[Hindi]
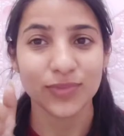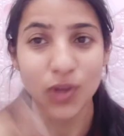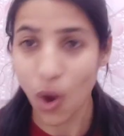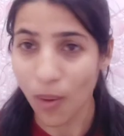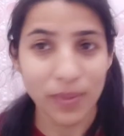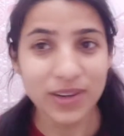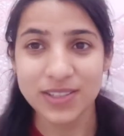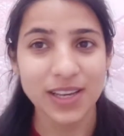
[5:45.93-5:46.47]

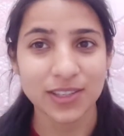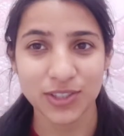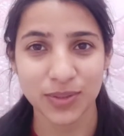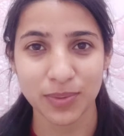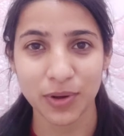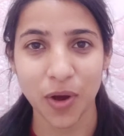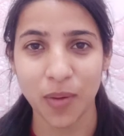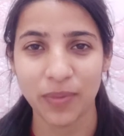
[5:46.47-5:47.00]
कमेंट सेक्शन
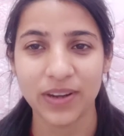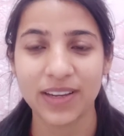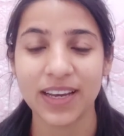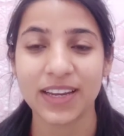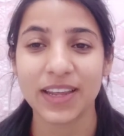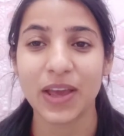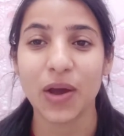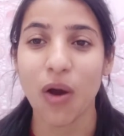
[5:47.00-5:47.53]
में कमेंट
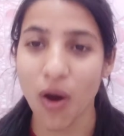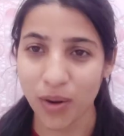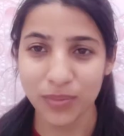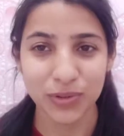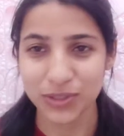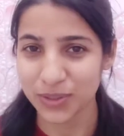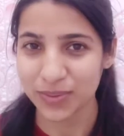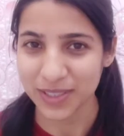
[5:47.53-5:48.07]
करिए और
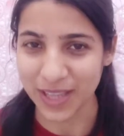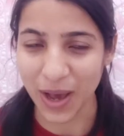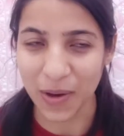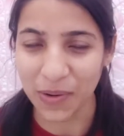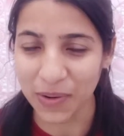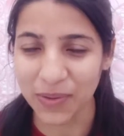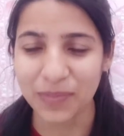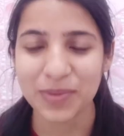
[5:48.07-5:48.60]
मुझे
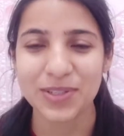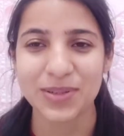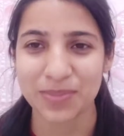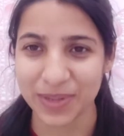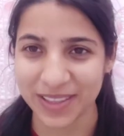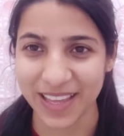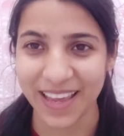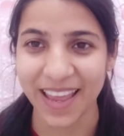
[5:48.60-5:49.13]
बताओ मुझे
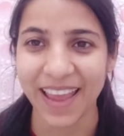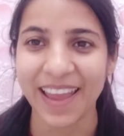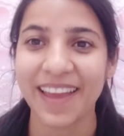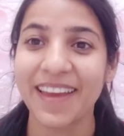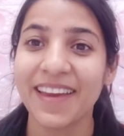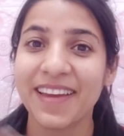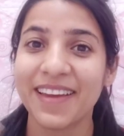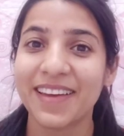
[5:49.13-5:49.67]
बताइए
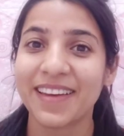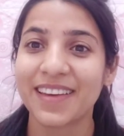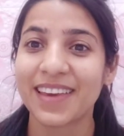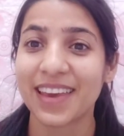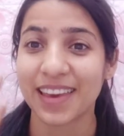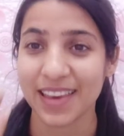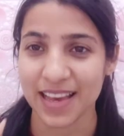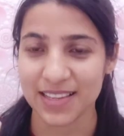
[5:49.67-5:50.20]

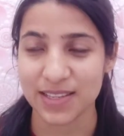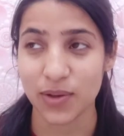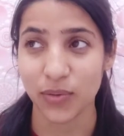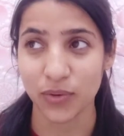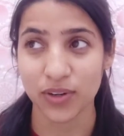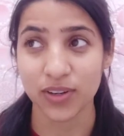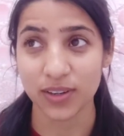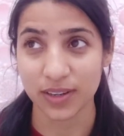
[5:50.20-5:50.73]
कि कैसे
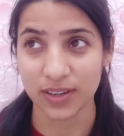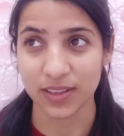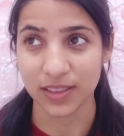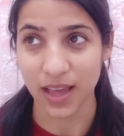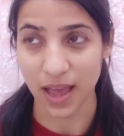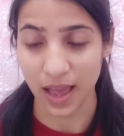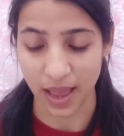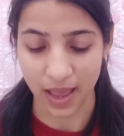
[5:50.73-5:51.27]
वर्क
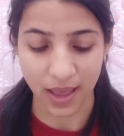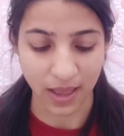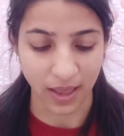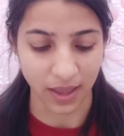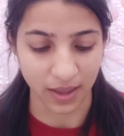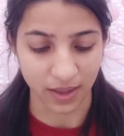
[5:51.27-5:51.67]
करता है